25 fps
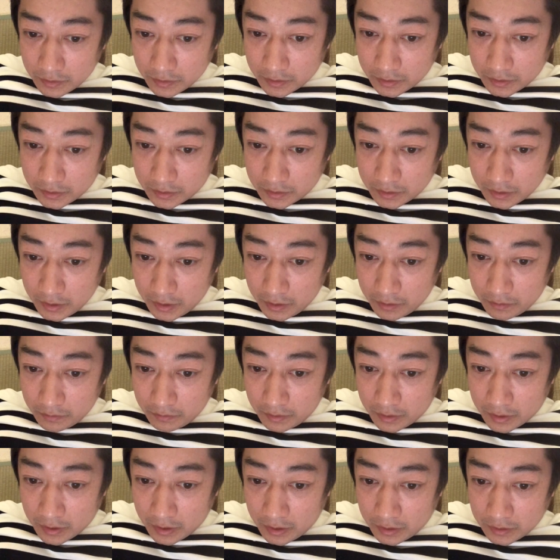喫煙
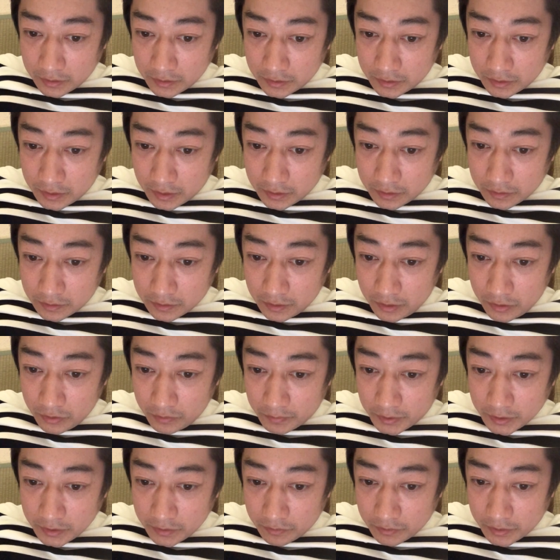は関節
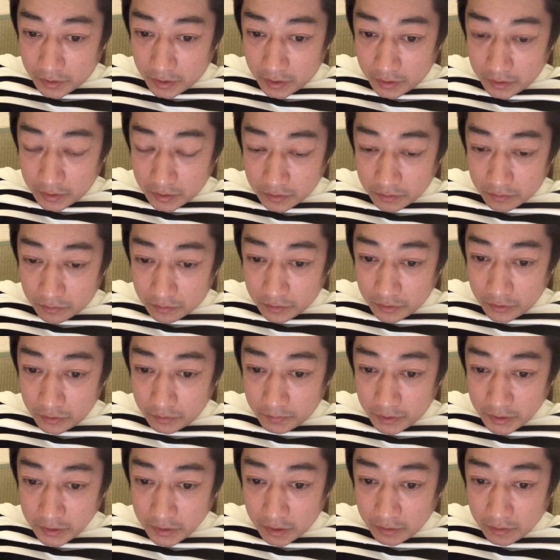リウマチの原因ですと
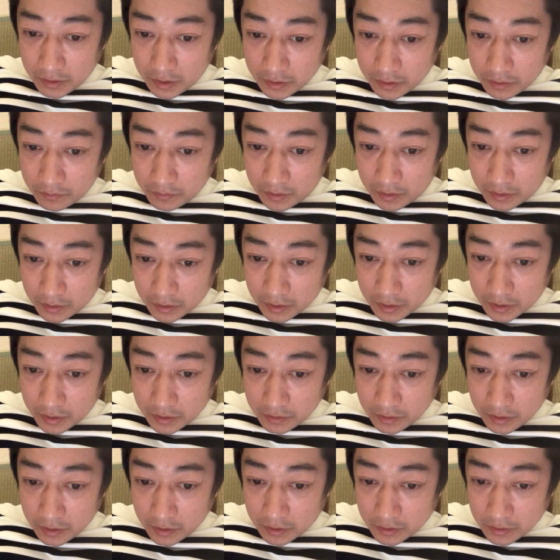リウマチある方は
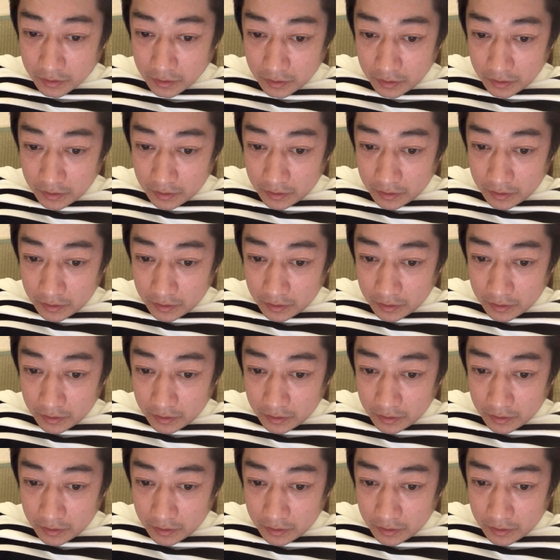喫煙が